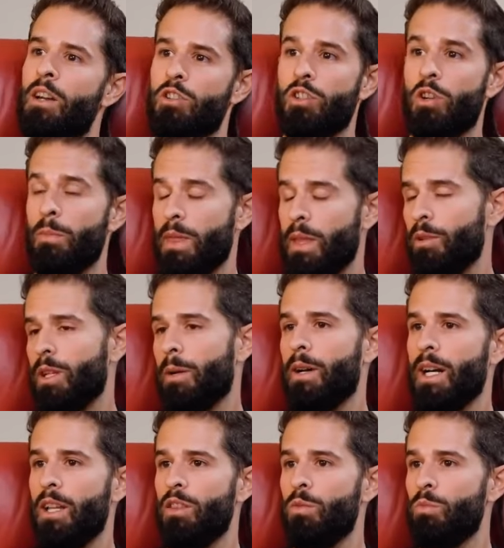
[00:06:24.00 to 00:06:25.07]
Nosotros empezamos
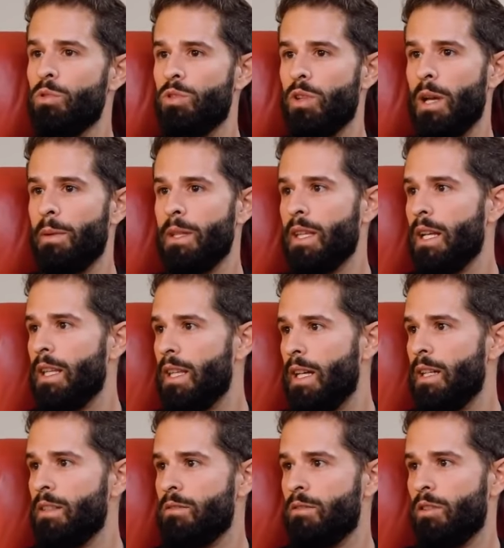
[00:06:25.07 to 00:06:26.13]
trabajando mucho la
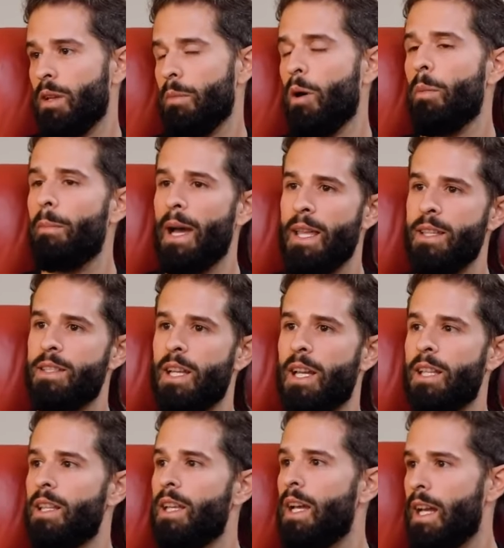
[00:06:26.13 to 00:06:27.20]
mentalidad, lo llamamos
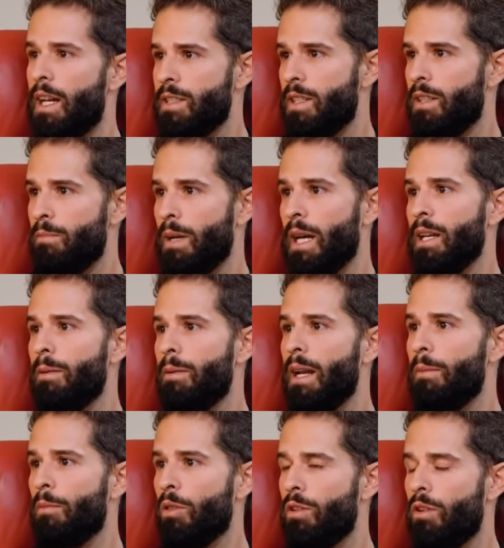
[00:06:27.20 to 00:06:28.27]
mindset y herset, más a nivel
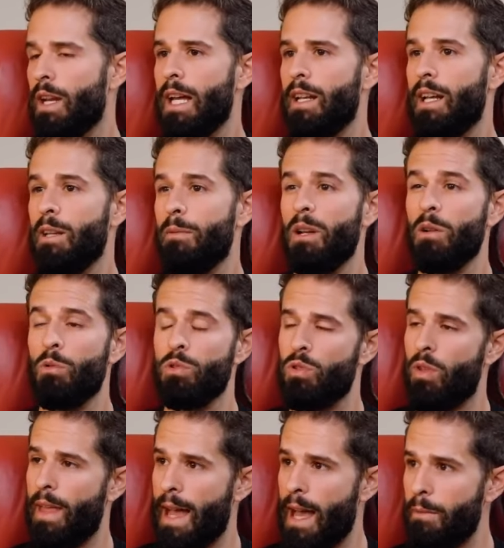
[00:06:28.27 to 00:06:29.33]
emocional, a nivel
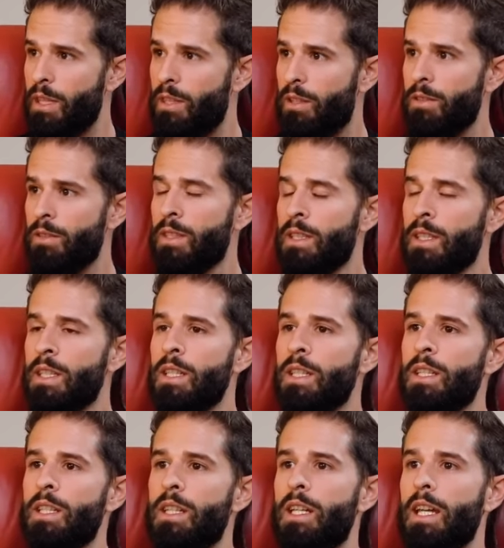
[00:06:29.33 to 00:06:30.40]
incluso de hábitos.
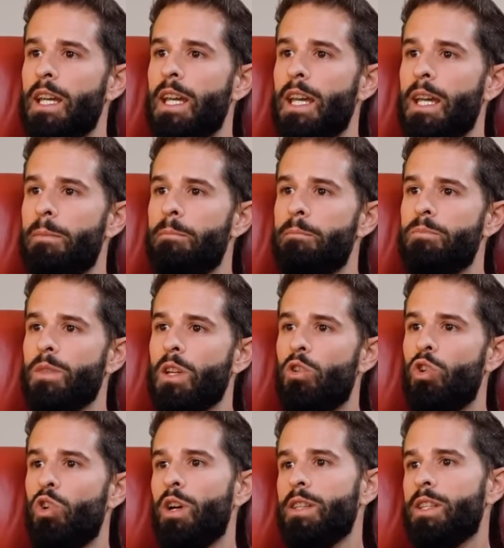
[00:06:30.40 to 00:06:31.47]
Eh,
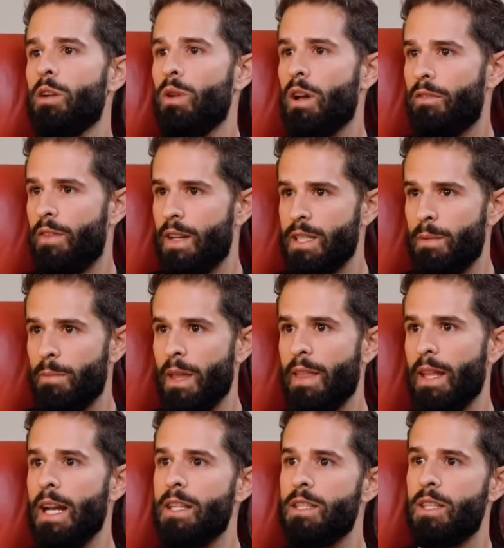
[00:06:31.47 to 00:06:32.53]
luego entra una fase más de
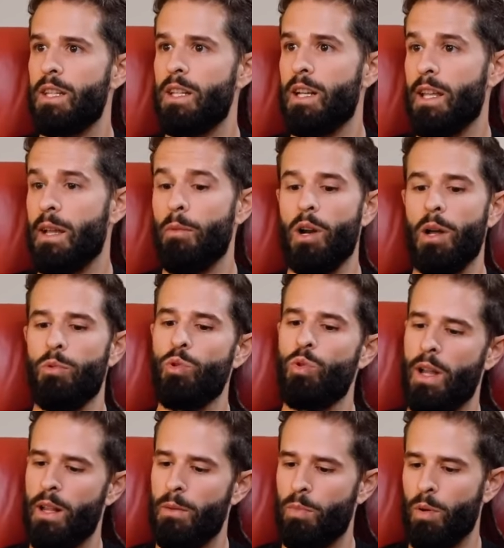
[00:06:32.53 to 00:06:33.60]
análisis, la llamamos la
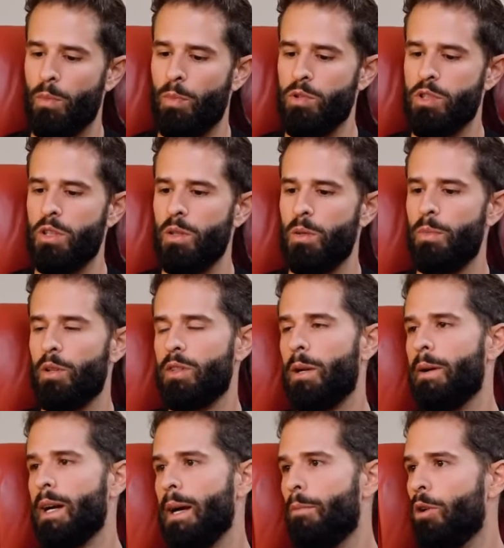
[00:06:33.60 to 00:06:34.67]
brújula del propósito, pero
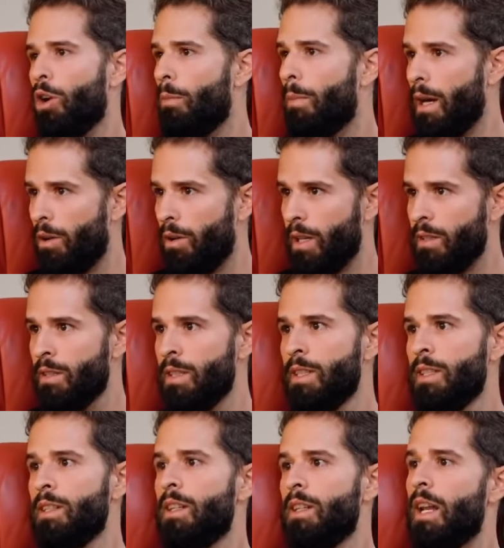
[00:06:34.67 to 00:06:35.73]
trabajamos los valores,
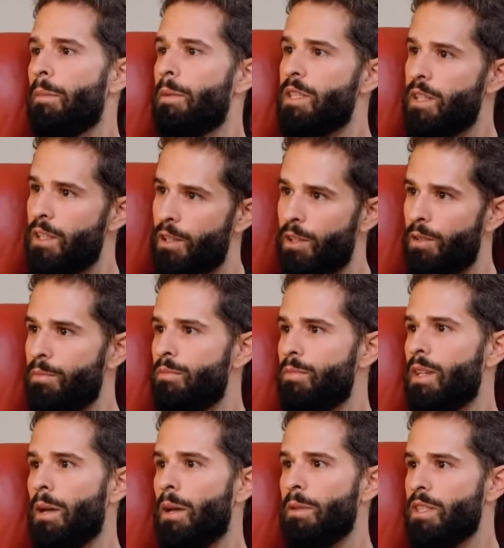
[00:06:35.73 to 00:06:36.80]
la misión,
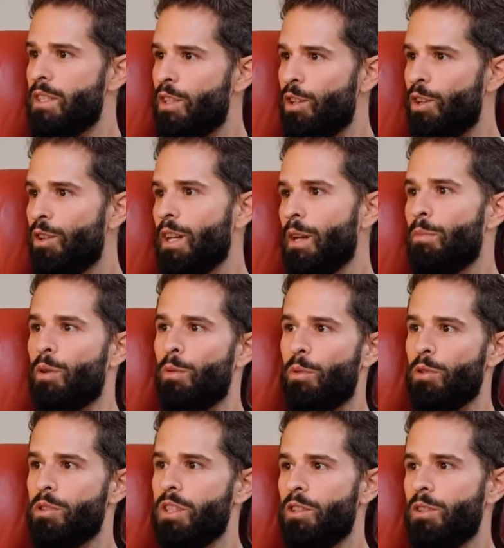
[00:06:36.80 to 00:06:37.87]
la visión, el
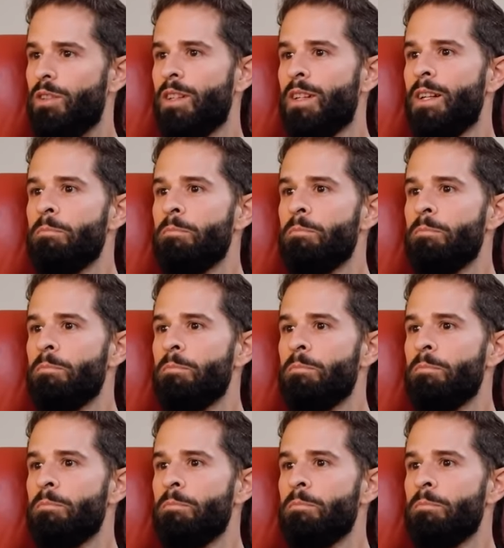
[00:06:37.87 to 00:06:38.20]
propósito.